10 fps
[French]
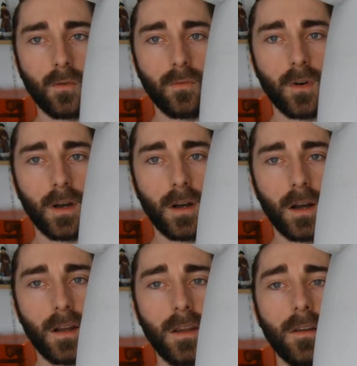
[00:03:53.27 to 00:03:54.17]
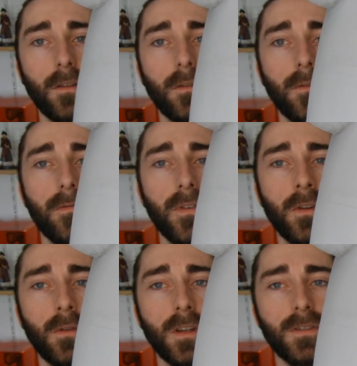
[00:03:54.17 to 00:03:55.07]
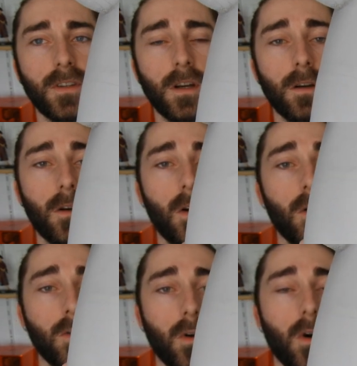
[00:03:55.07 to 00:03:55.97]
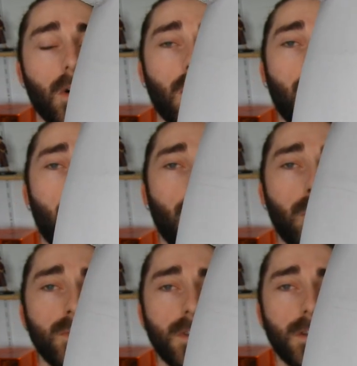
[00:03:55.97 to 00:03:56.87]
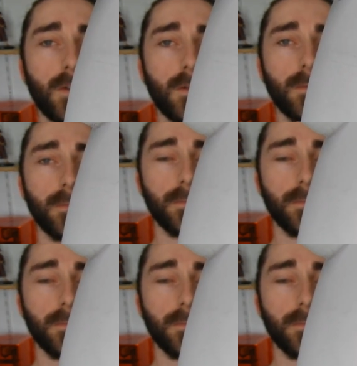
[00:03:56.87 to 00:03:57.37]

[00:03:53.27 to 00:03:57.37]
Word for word: on va aller fignoler ça encore au ponçage.